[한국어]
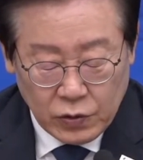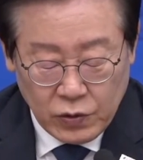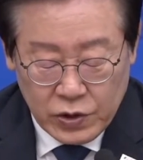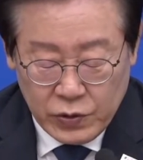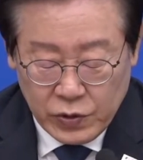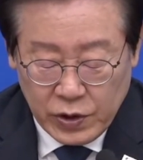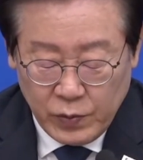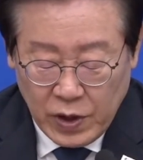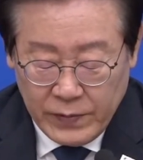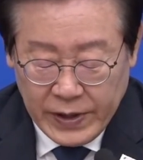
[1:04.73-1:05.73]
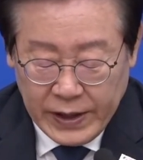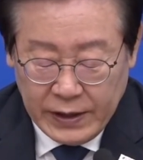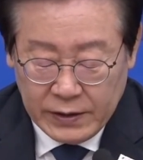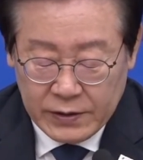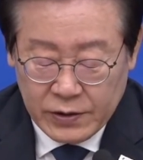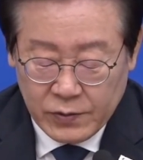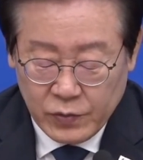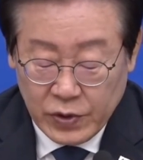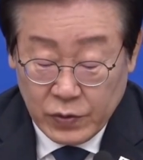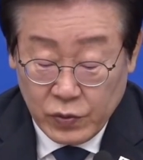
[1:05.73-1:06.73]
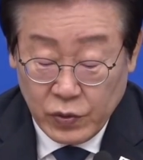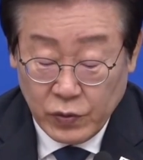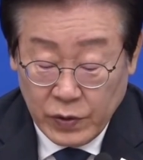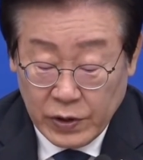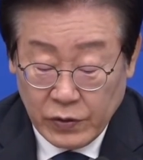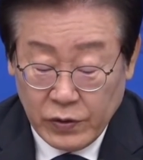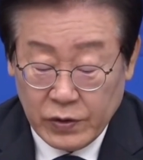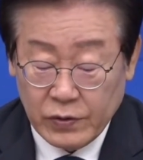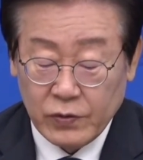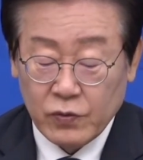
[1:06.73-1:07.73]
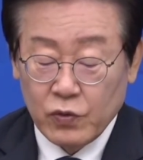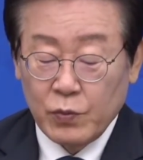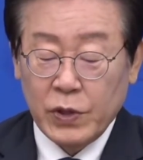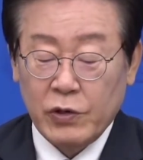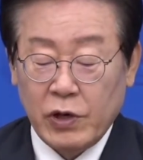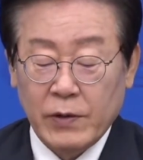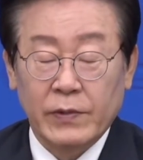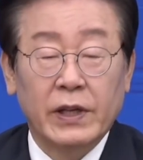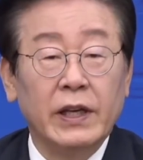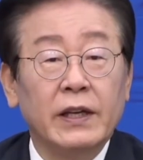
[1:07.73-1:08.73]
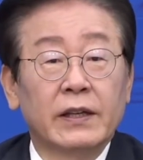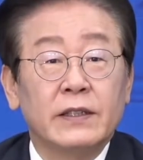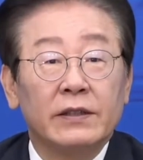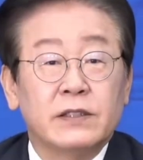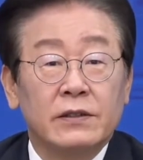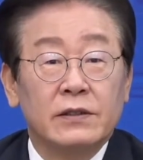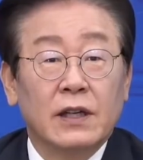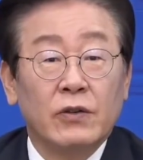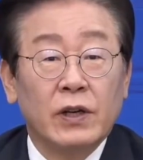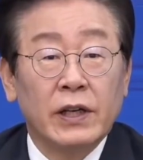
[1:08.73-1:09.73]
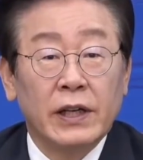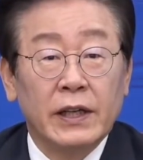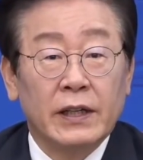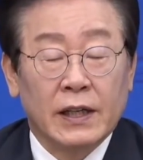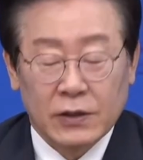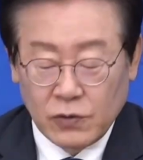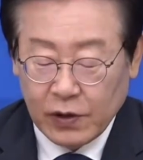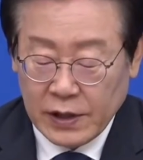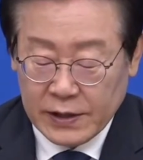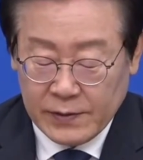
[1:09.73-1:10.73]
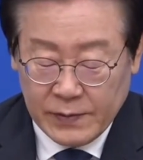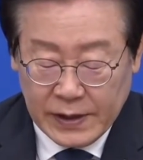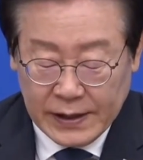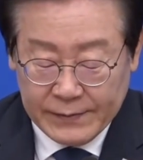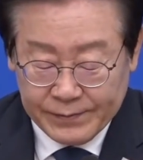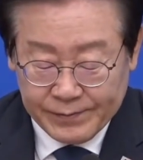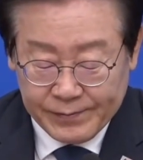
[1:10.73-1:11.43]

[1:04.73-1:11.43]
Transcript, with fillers: 독도 지우기를 포함해 정부의 굴욕 외교를 국민과 함께 정상화해 나가도록 하겠습니다.